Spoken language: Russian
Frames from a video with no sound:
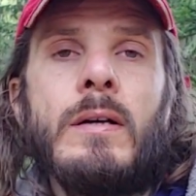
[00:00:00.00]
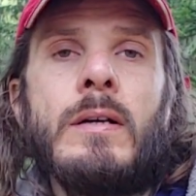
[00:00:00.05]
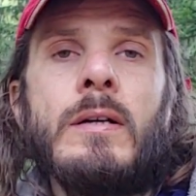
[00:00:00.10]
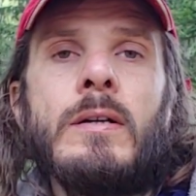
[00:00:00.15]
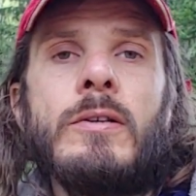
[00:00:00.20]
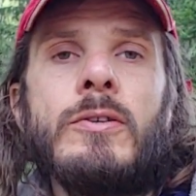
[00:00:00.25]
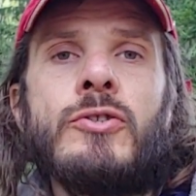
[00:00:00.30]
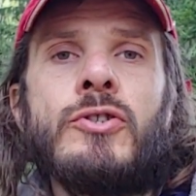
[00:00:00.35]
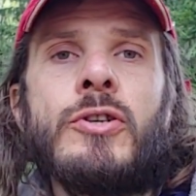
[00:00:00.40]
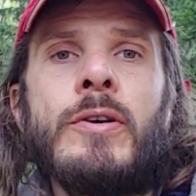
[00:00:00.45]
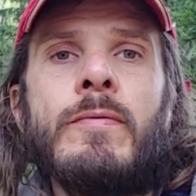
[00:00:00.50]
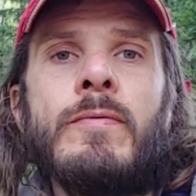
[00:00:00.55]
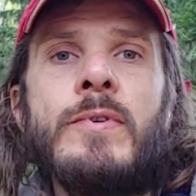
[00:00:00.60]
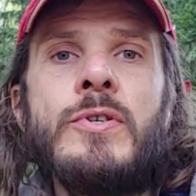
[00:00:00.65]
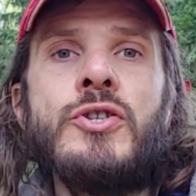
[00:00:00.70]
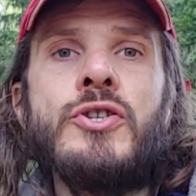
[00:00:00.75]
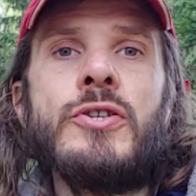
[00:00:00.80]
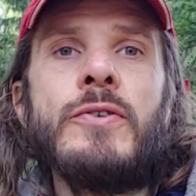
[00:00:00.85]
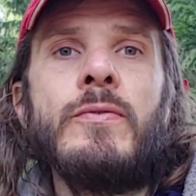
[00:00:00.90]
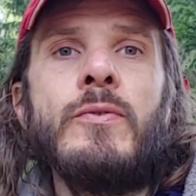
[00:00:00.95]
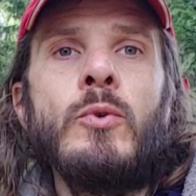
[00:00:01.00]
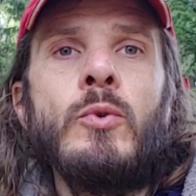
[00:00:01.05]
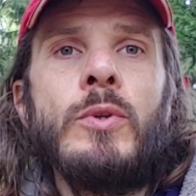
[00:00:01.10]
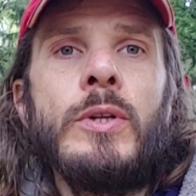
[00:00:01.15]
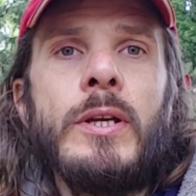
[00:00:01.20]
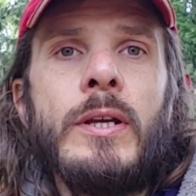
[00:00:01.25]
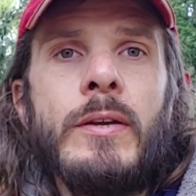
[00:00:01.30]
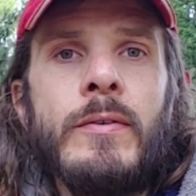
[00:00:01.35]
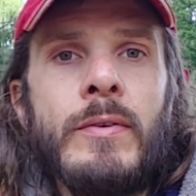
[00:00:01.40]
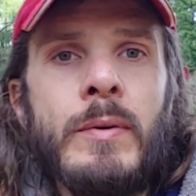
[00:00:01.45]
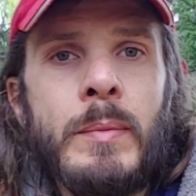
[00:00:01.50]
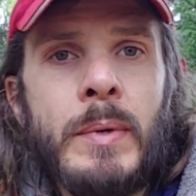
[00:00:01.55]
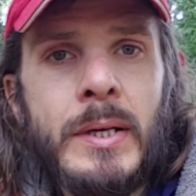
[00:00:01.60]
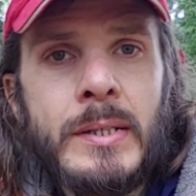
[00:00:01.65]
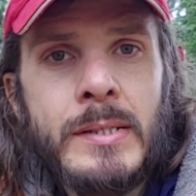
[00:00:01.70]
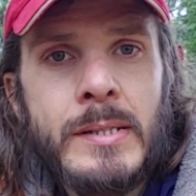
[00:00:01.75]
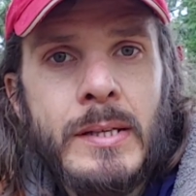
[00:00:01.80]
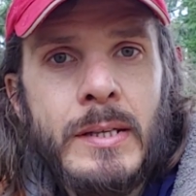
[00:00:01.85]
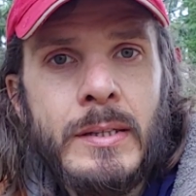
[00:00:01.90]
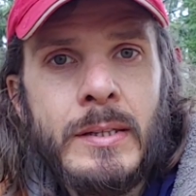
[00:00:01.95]
Э, чем выше внутренняя
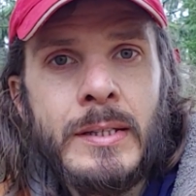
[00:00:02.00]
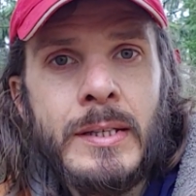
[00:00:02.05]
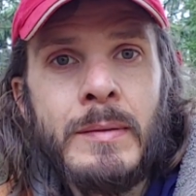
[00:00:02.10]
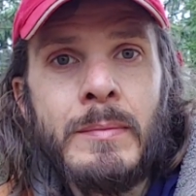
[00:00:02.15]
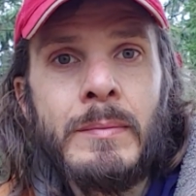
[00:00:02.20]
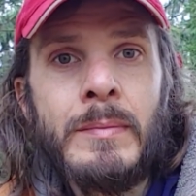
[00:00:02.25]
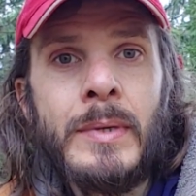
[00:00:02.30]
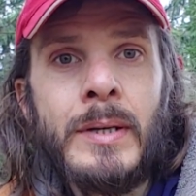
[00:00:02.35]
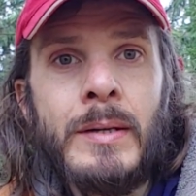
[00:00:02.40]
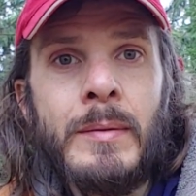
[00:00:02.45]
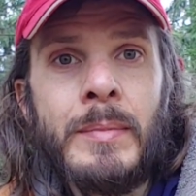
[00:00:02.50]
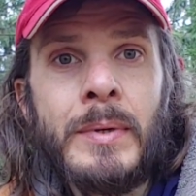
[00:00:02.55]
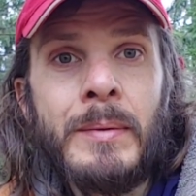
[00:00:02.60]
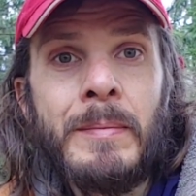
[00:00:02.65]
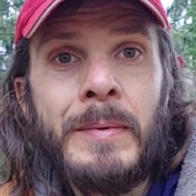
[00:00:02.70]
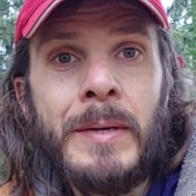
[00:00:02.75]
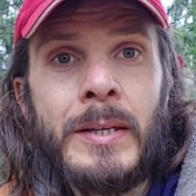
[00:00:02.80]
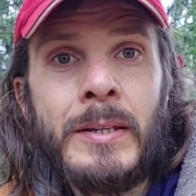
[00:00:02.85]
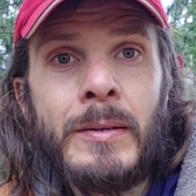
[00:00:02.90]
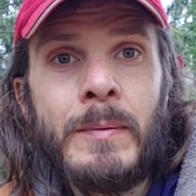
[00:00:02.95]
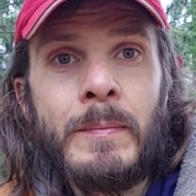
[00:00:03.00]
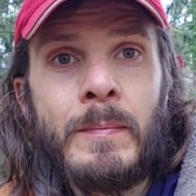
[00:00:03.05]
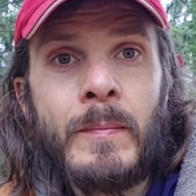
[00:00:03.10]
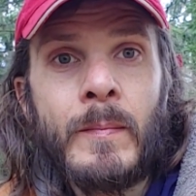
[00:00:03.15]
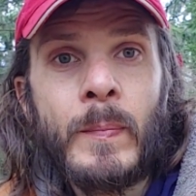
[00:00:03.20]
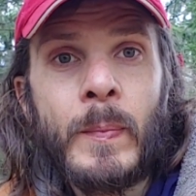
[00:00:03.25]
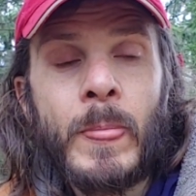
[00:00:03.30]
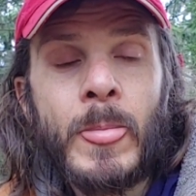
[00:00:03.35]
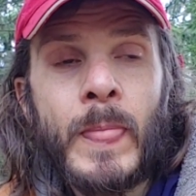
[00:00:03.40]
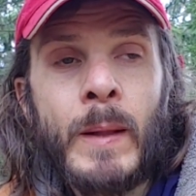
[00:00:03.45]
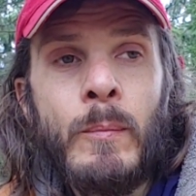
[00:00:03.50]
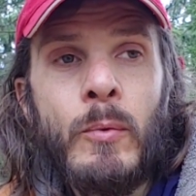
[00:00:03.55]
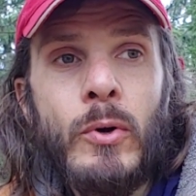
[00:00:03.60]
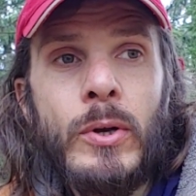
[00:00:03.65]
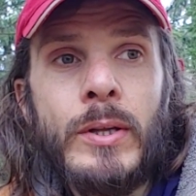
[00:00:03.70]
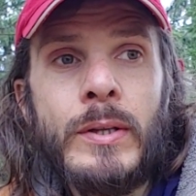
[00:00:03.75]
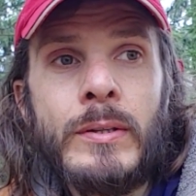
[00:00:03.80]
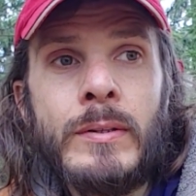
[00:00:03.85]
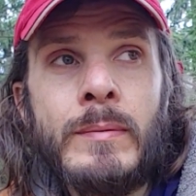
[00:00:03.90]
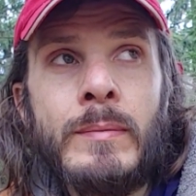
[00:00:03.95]
вибрация, тем э, предмет
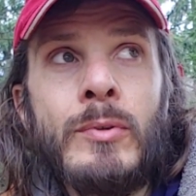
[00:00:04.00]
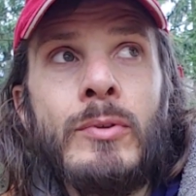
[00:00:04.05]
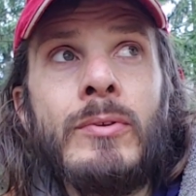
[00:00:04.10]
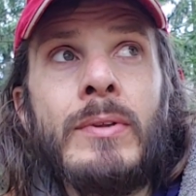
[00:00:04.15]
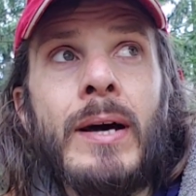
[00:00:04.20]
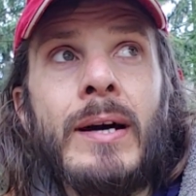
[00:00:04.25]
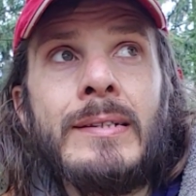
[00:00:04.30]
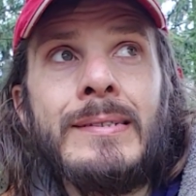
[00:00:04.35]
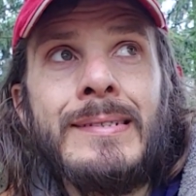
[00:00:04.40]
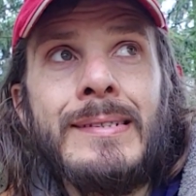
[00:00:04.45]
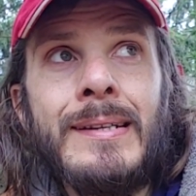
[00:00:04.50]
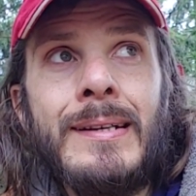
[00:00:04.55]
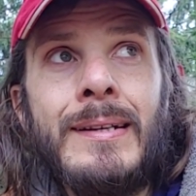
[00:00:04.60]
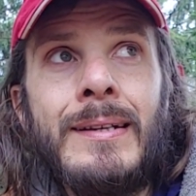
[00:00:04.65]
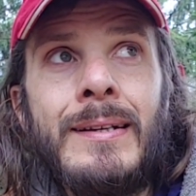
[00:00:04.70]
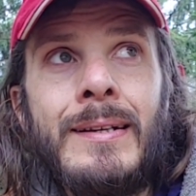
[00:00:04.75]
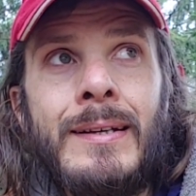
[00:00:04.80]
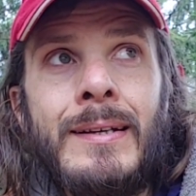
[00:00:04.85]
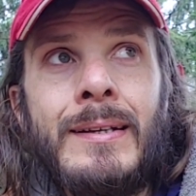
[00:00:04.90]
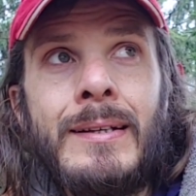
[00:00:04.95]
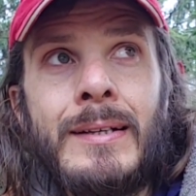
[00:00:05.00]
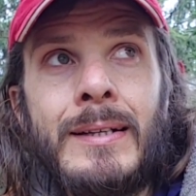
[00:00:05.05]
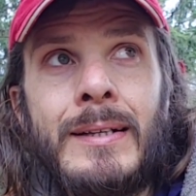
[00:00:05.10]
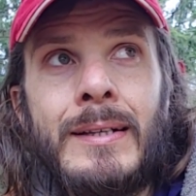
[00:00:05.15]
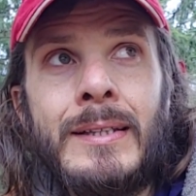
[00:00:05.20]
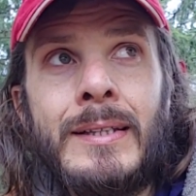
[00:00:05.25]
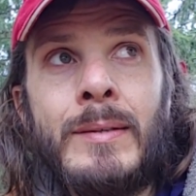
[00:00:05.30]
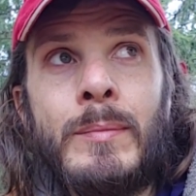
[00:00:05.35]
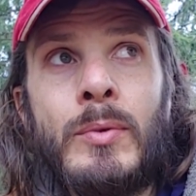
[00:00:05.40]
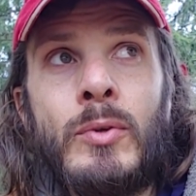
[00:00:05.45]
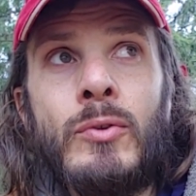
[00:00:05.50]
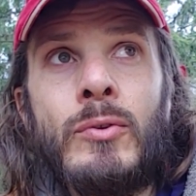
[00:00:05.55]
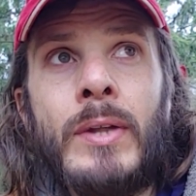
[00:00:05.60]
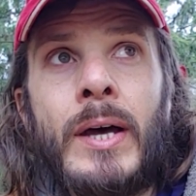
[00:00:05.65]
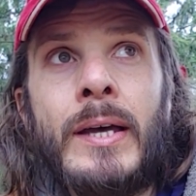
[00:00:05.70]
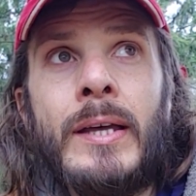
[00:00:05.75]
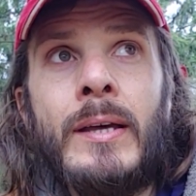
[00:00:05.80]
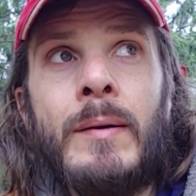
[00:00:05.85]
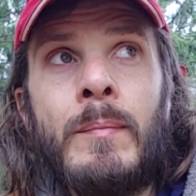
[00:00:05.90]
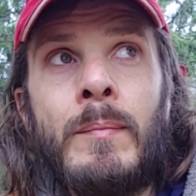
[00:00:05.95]
более наблюдательный,
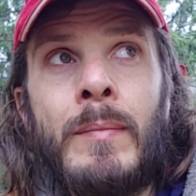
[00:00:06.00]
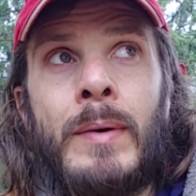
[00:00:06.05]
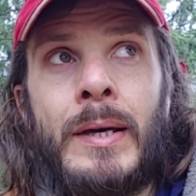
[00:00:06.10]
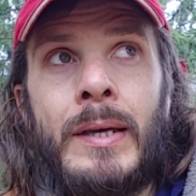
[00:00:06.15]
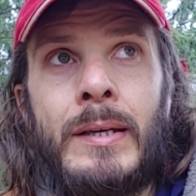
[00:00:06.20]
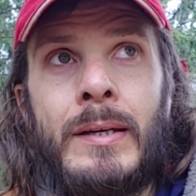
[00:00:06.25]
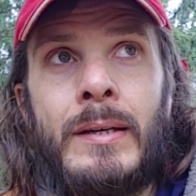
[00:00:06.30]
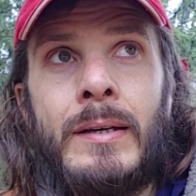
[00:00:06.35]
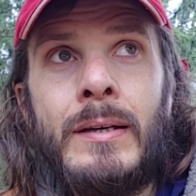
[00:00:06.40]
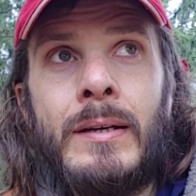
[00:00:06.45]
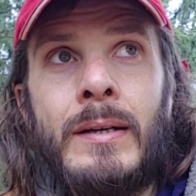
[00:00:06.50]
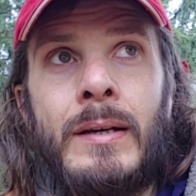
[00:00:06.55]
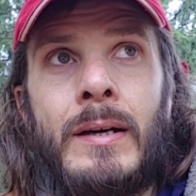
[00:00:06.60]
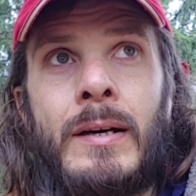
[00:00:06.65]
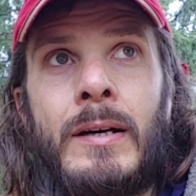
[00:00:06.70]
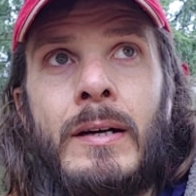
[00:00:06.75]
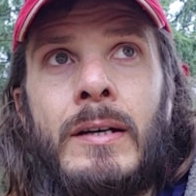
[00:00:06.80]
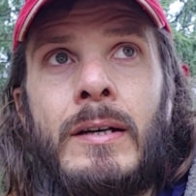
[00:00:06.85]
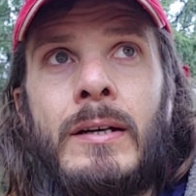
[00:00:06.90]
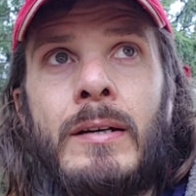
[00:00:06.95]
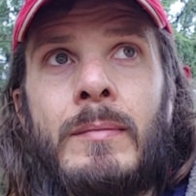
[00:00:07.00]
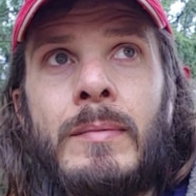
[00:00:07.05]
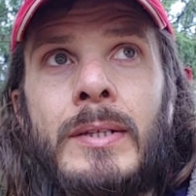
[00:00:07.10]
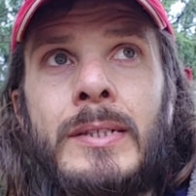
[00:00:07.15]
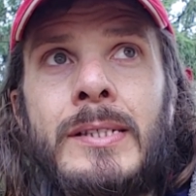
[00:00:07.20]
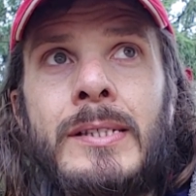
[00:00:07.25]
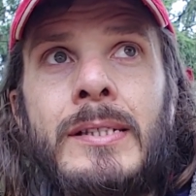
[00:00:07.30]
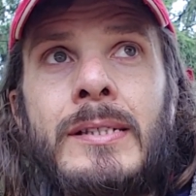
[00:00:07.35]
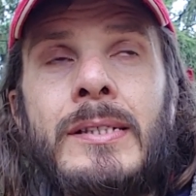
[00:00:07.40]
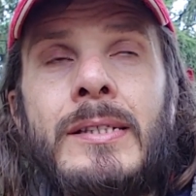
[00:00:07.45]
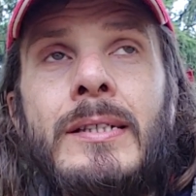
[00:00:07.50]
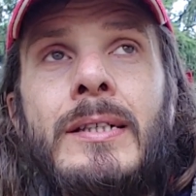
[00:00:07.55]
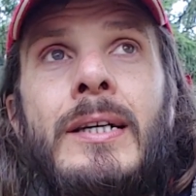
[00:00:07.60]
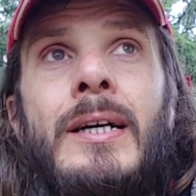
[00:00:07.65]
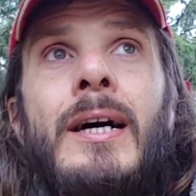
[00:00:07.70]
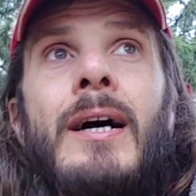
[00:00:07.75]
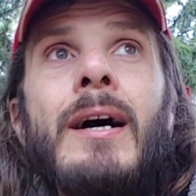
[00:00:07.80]
наблюдаемый, простите.